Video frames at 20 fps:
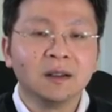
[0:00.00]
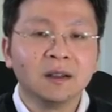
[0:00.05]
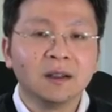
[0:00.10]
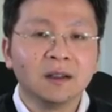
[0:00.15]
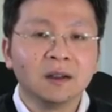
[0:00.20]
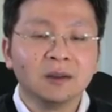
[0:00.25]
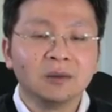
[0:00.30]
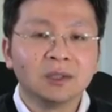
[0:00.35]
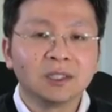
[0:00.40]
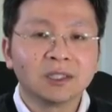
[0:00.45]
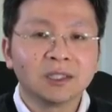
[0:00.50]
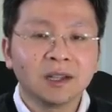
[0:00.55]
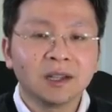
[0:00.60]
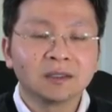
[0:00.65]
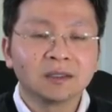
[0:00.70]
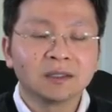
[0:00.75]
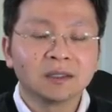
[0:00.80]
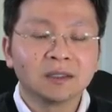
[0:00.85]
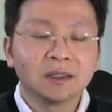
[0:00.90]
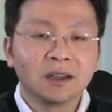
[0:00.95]
我上
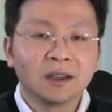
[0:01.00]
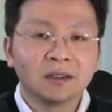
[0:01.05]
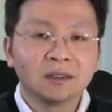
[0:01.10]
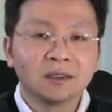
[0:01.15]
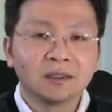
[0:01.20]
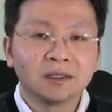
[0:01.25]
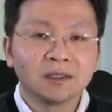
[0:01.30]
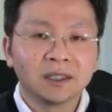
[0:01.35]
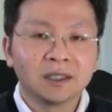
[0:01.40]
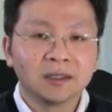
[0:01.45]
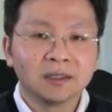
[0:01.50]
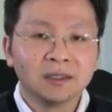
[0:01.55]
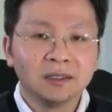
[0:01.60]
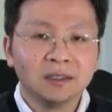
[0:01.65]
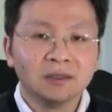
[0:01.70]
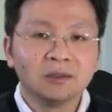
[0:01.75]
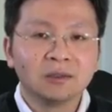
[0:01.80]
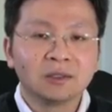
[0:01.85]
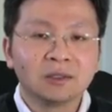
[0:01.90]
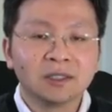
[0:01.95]
次聊到这个一
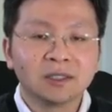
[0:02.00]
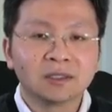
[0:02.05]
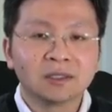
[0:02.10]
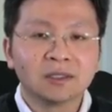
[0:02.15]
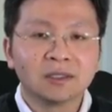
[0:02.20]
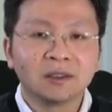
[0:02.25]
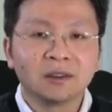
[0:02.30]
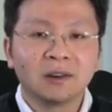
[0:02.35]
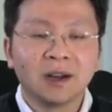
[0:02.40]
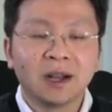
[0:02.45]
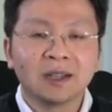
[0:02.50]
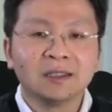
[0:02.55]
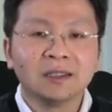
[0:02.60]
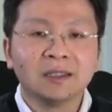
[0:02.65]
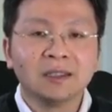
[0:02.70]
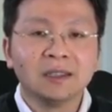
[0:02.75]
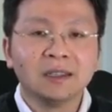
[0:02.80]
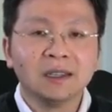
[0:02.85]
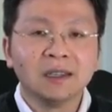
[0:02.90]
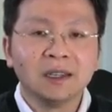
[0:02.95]
中政策的话题，